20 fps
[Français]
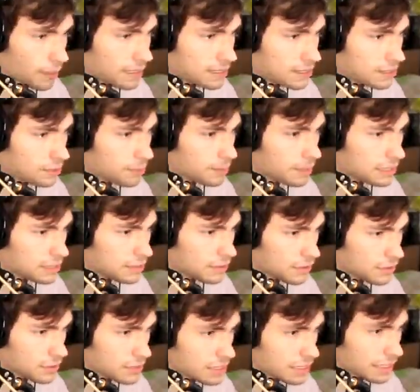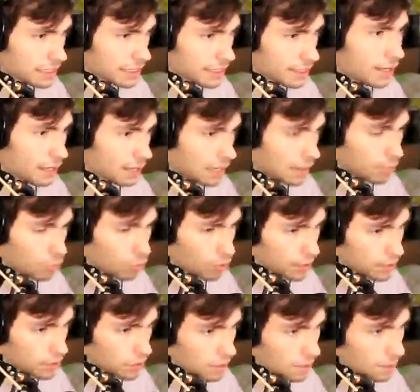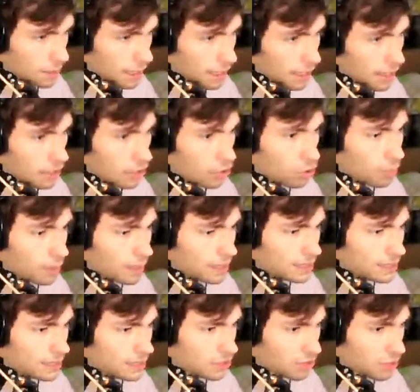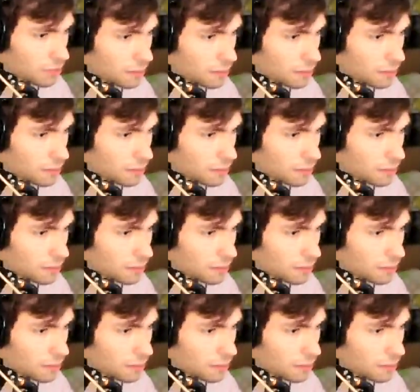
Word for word: Est-ce que Baldi va venir nous attaquer L'amour est dans les prés Le Baldi est dans les